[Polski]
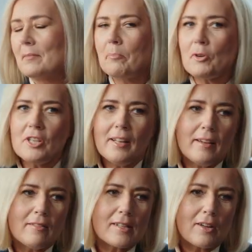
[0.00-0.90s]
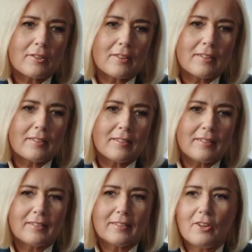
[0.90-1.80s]
Poczynając od
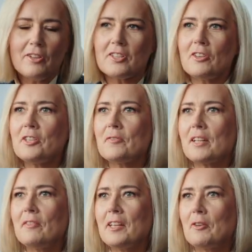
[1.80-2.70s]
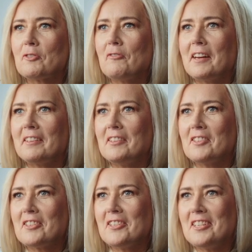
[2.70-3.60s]
y, konieczności wstawania o
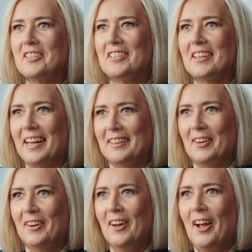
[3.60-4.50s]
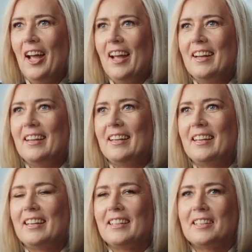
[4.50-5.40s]
4.30 rano,
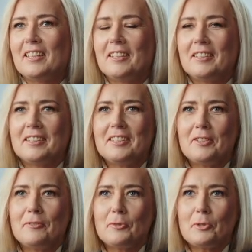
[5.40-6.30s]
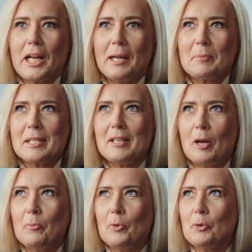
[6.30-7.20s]
e, gdzie wyruszałam z
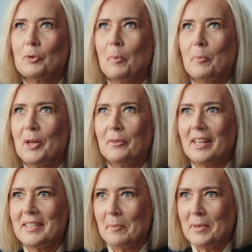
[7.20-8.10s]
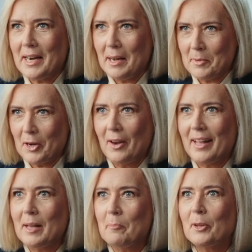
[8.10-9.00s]
domu już po 5, zabierałam
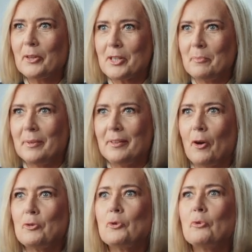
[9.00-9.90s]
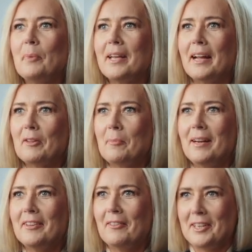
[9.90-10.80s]
kolegę po to, żeby o 7 rano
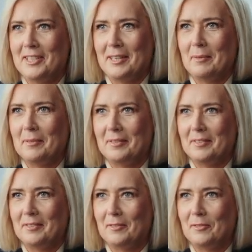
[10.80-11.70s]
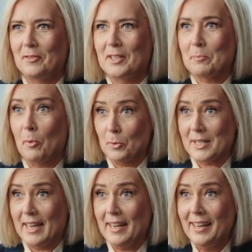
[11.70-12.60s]
meldować się y, w
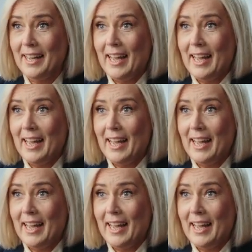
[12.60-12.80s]
spółce.